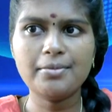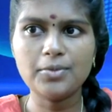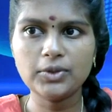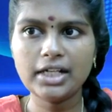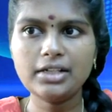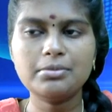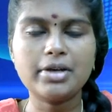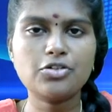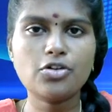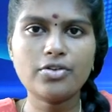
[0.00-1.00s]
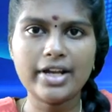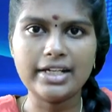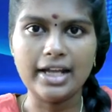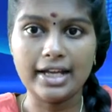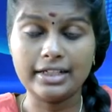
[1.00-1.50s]
முதல் மெட்ரோ
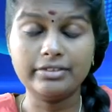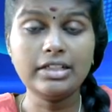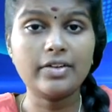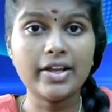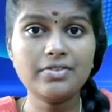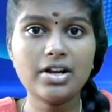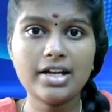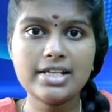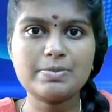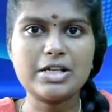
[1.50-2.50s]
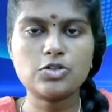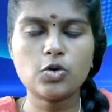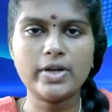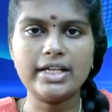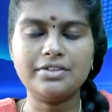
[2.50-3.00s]
ரயில் அதாவது டிரைவர்லெஸ்
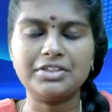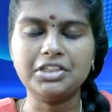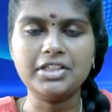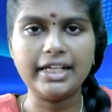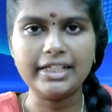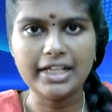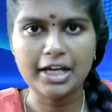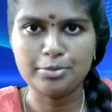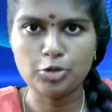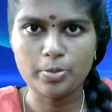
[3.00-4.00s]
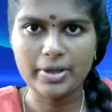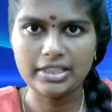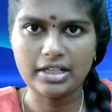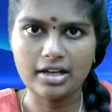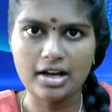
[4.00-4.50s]
மெட்ரோ ரயிலை வந்து டெல்லியில்
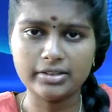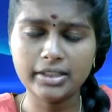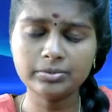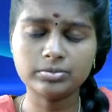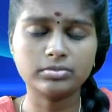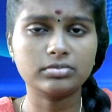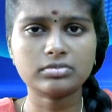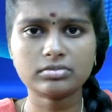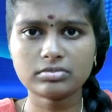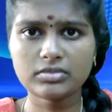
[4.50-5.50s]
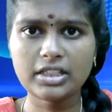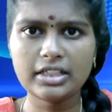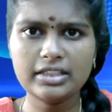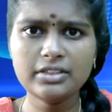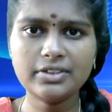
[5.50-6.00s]
அறிமுகப்படுத்தியிருக்காங்க
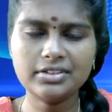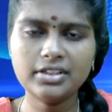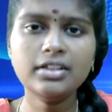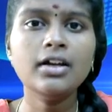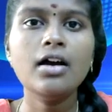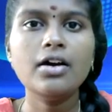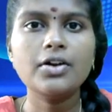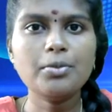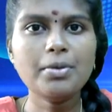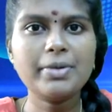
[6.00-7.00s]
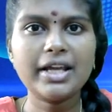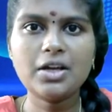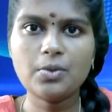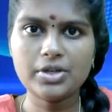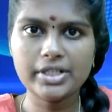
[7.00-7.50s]
இது வந்து ரொம்ப
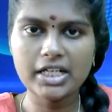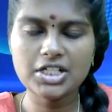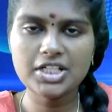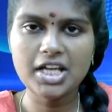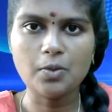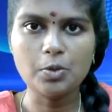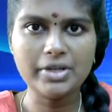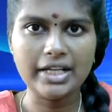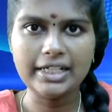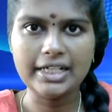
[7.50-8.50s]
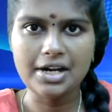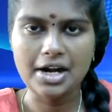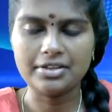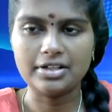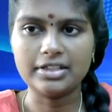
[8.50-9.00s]
பெரிய ஒரு நிகழ்ச்சியாகவும் டெல்லியில்
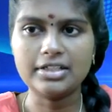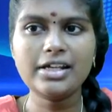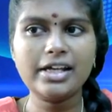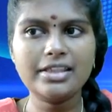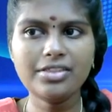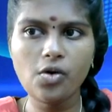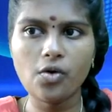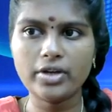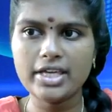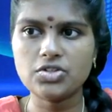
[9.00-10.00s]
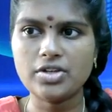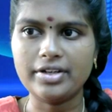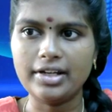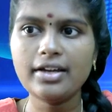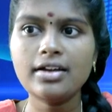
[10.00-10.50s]
நடந்திருக்கு இந்த
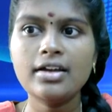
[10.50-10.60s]
ஒகேஷனில்